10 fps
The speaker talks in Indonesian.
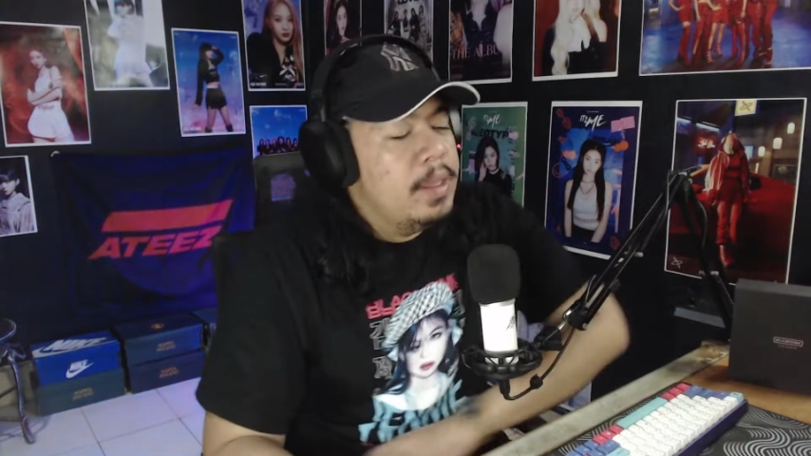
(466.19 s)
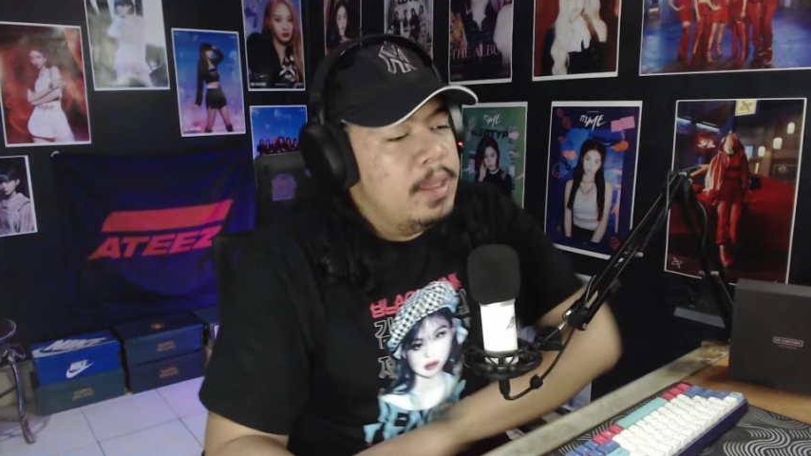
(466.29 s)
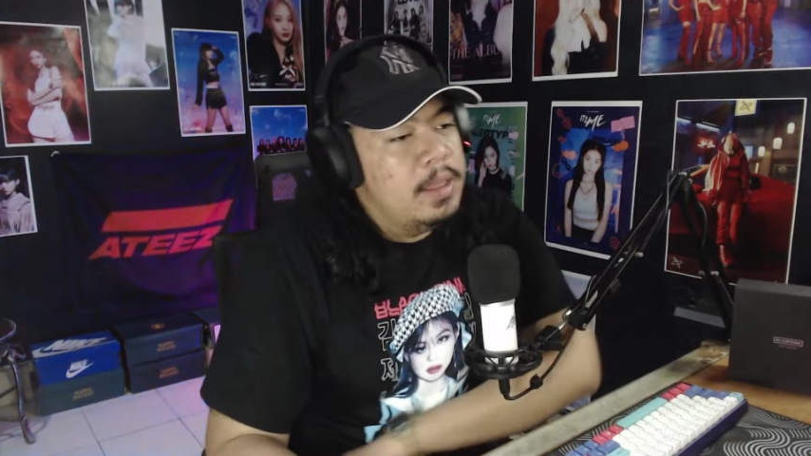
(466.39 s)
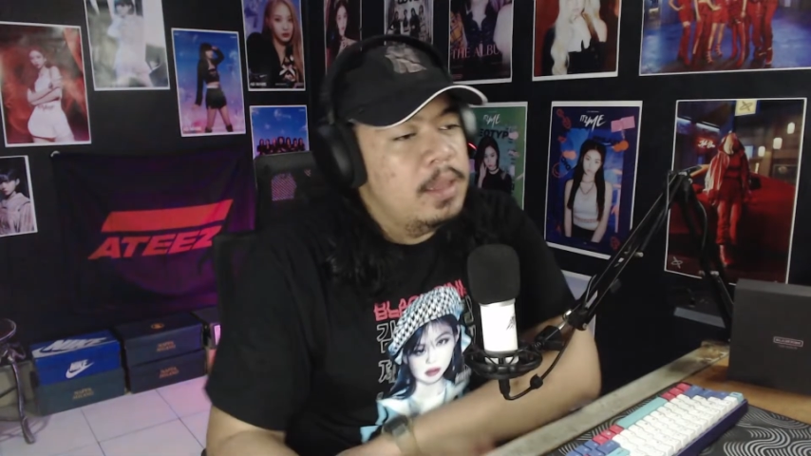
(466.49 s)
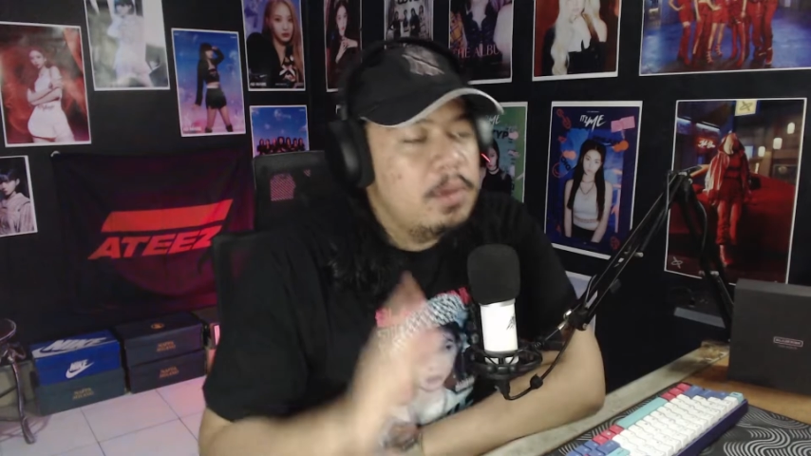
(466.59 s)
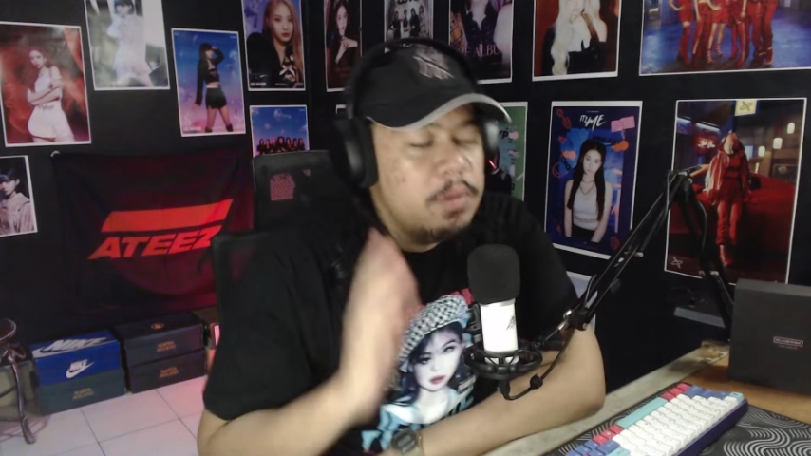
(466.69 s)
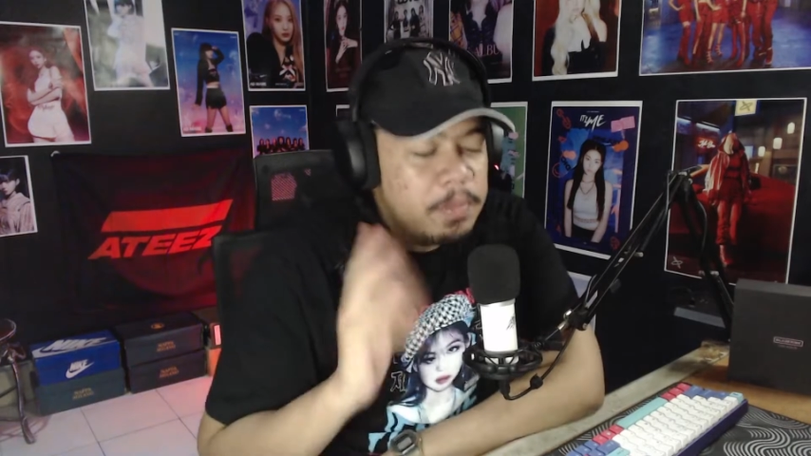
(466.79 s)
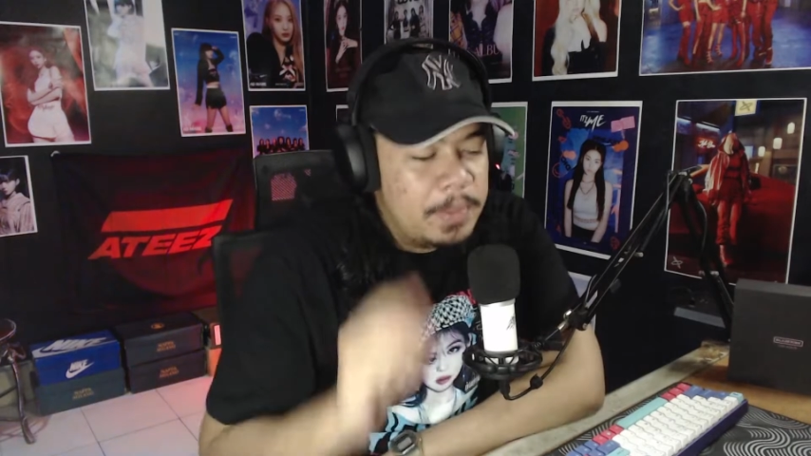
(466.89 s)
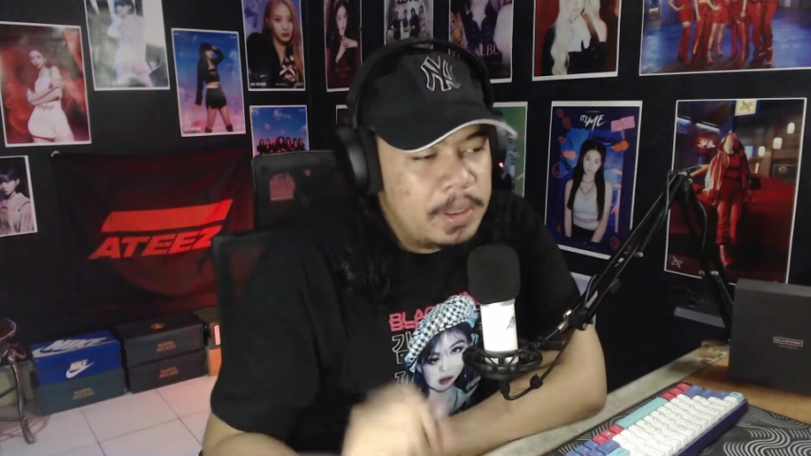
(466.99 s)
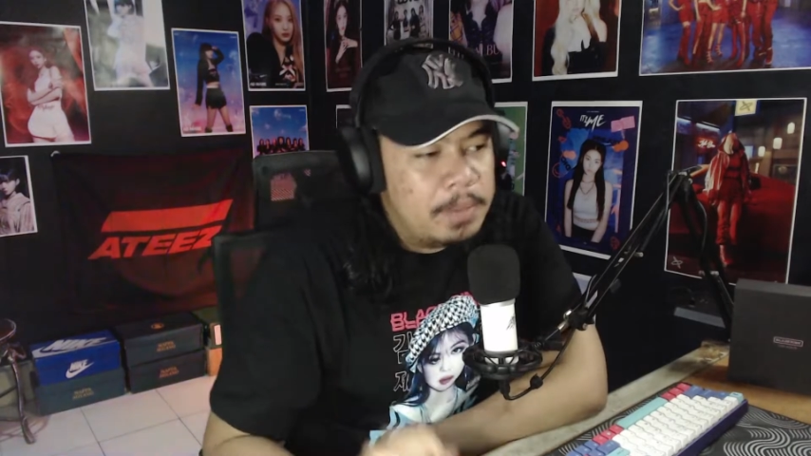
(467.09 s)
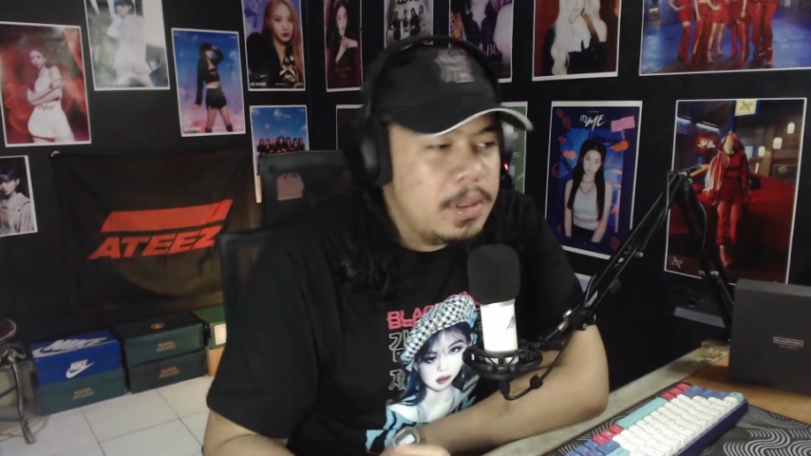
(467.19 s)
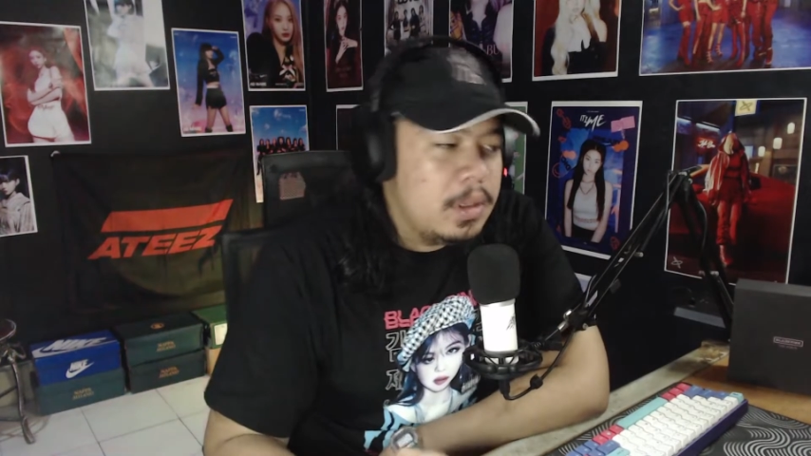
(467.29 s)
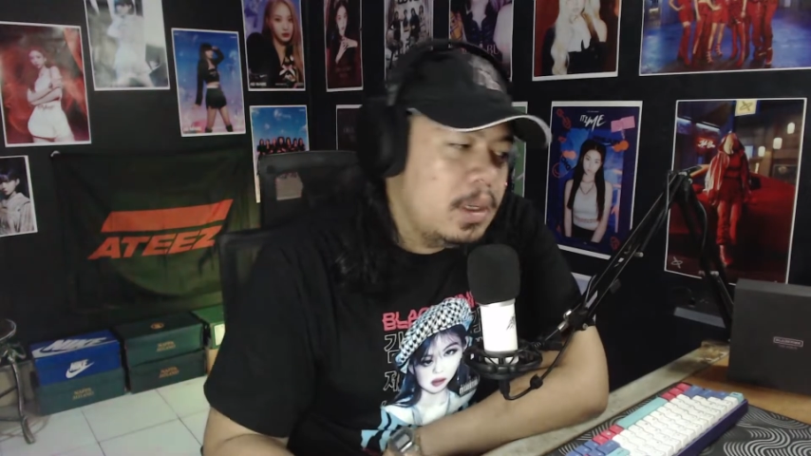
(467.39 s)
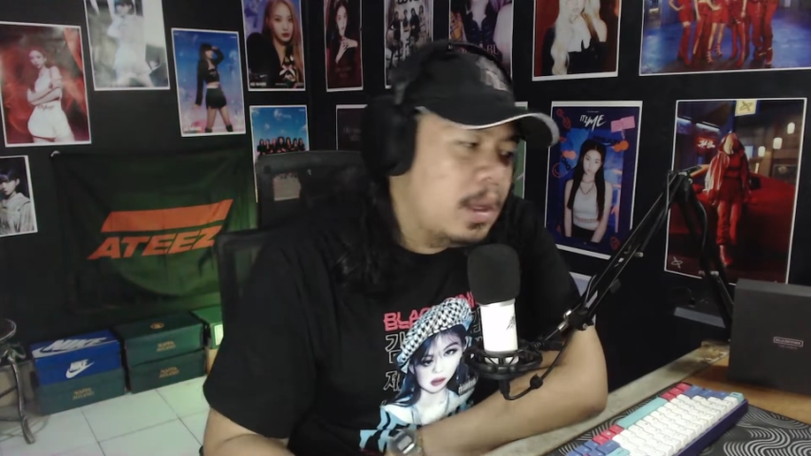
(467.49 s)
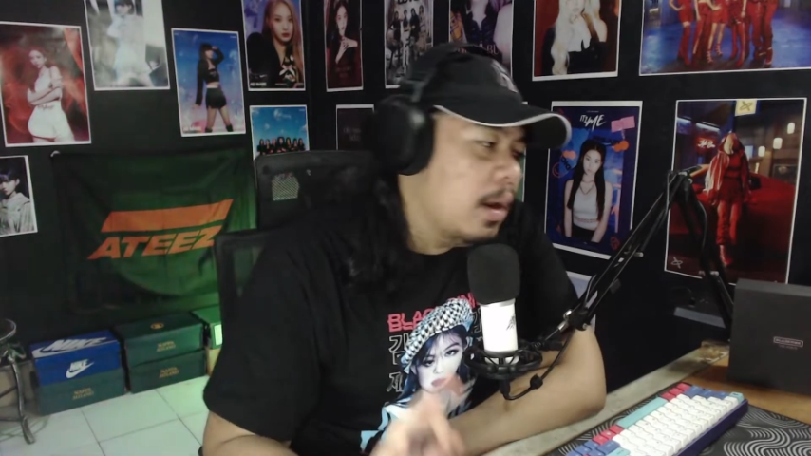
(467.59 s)
jadi untuk bad habits
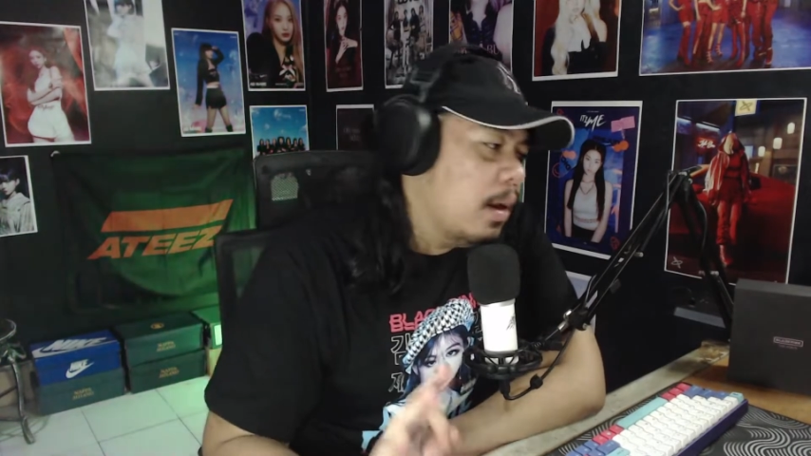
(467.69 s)
ini ya